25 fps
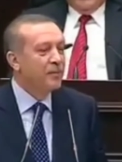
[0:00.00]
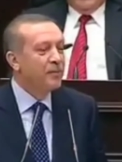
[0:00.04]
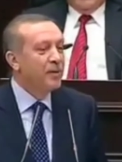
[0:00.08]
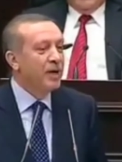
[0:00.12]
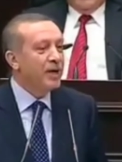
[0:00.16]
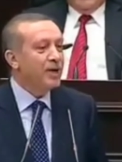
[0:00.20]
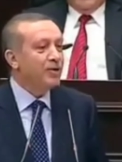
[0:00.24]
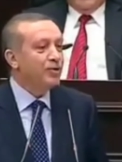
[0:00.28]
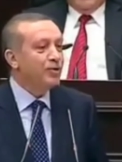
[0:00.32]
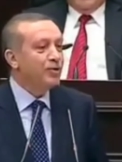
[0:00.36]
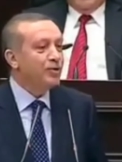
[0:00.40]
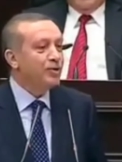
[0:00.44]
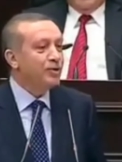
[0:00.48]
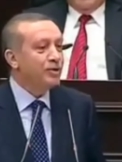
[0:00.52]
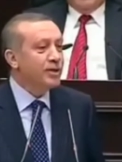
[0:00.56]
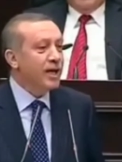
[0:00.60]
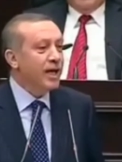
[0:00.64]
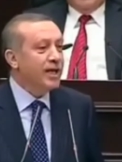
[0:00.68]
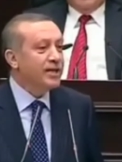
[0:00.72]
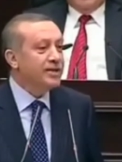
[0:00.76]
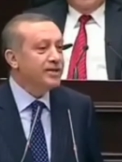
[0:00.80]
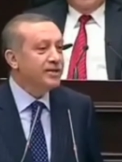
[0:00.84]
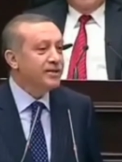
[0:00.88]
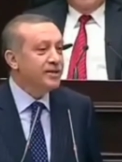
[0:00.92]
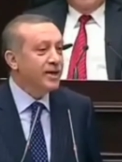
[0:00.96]
Bir
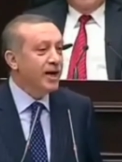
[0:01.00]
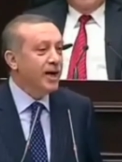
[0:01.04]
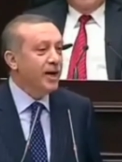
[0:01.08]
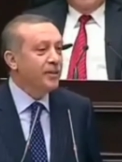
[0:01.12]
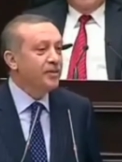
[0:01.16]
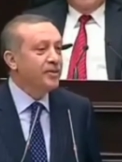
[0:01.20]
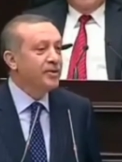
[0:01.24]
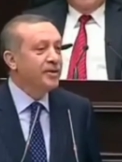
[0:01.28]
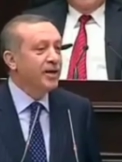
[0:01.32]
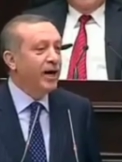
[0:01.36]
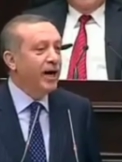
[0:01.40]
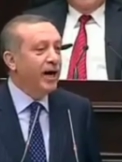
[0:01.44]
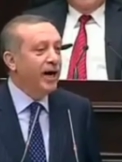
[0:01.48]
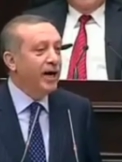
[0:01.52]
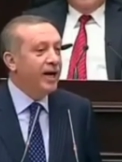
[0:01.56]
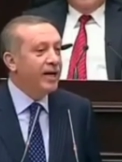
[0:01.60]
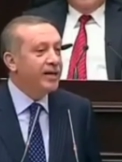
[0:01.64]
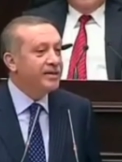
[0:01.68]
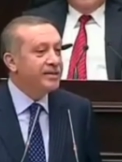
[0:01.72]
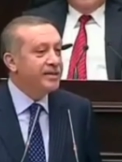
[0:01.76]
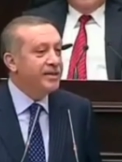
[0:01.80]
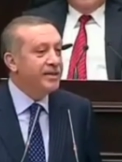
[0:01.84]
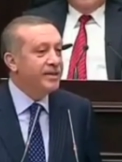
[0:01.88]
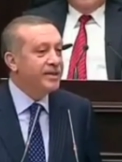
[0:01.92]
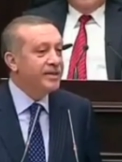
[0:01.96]
kutsal kitabın
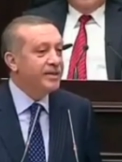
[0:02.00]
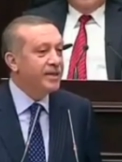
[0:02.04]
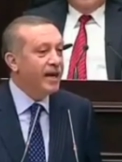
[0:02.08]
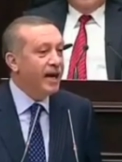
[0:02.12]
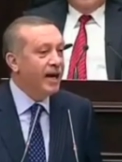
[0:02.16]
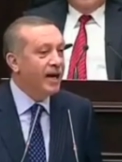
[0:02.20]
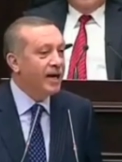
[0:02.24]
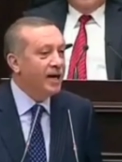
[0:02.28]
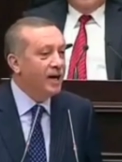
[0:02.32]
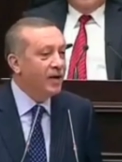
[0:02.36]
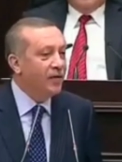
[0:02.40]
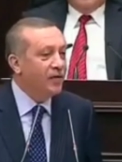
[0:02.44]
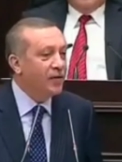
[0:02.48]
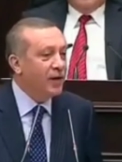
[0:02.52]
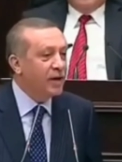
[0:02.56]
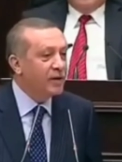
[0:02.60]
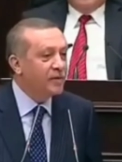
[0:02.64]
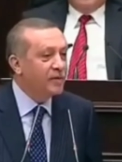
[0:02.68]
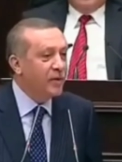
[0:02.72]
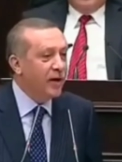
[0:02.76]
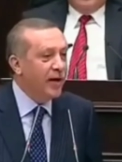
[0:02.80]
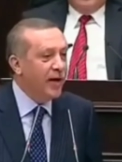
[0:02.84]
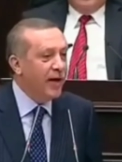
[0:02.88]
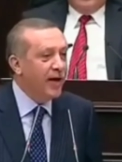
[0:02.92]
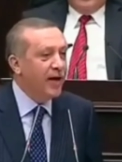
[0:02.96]
ayetini tarif
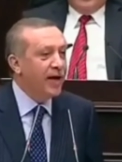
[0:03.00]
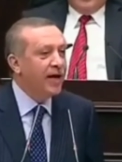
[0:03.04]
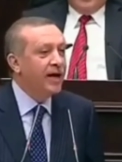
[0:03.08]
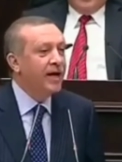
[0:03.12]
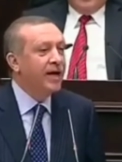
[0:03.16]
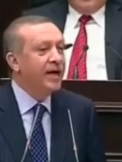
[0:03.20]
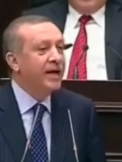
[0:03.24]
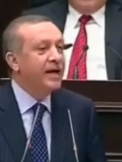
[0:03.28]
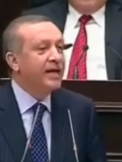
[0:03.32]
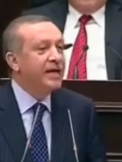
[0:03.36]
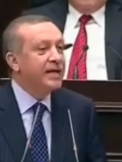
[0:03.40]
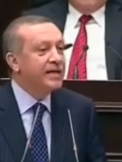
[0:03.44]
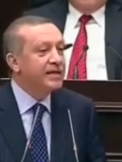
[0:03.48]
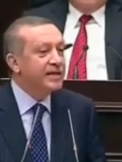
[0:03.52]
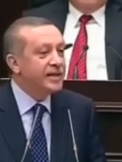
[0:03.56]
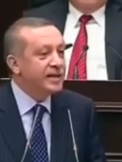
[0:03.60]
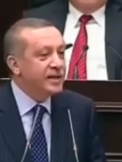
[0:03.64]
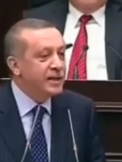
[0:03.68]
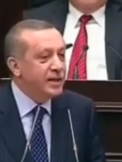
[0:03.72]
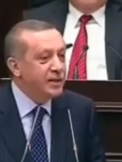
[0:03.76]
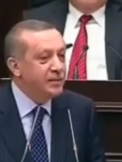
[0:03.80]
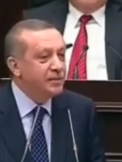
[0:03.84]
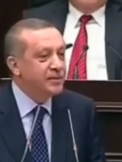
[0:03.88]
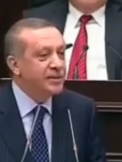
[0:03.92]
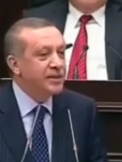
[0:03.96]
etmeye hiç
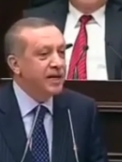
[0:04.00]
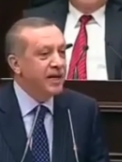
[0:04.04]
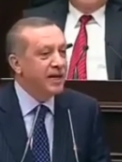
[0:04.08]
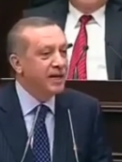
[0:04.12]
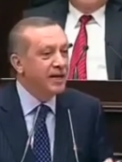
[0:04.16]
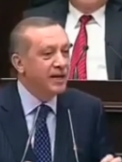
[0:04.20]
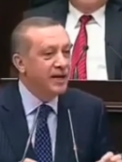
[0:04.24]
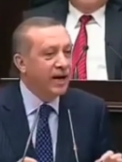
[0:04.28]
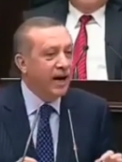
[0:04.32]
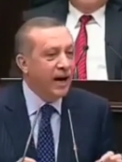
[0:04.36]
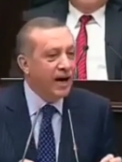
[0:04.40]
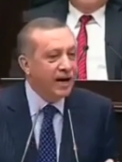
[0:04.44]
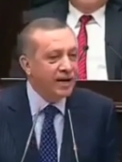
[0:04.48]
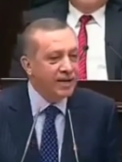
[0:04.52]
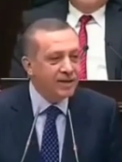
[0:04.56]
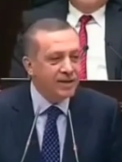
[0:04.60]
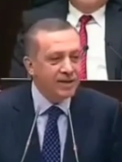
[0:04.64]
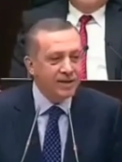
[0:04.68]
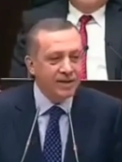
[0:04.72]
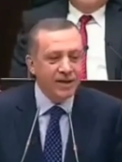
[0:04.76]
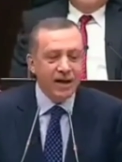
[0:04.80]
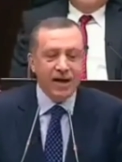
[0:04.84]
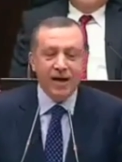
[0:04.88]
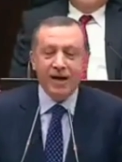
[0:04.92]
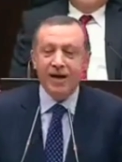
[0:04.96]
kimsenin
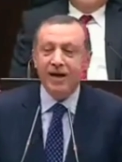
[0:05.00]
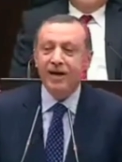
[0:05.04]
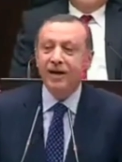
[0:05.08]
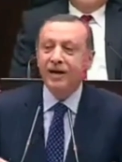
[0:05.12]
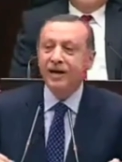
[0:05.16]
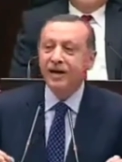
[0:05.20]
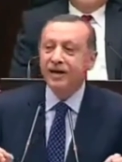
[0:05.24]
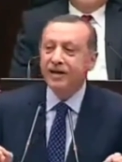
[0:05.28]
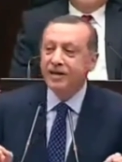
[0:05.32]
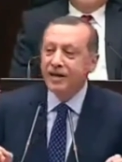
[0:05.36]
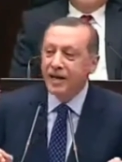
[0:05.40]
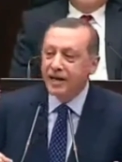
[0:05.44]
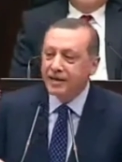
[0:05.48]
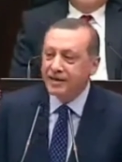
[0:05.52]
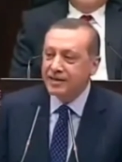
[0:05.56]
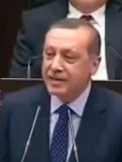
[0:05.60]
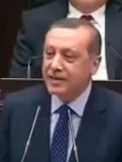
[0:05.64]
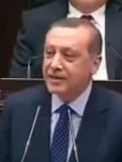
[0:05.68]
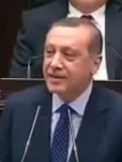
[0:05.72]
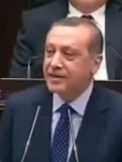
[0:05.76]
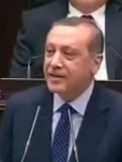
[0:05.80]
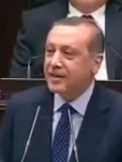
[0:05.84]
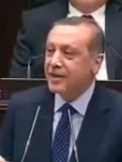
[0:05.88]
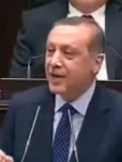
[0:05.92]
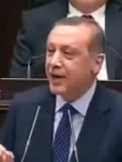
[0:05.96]
hakkı da
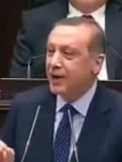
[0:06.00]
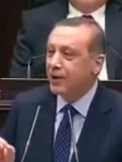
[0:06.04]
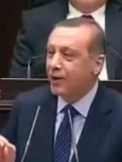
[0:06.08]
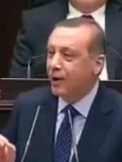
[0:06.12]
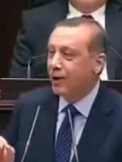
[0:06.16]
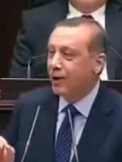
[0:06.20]
yetkisi de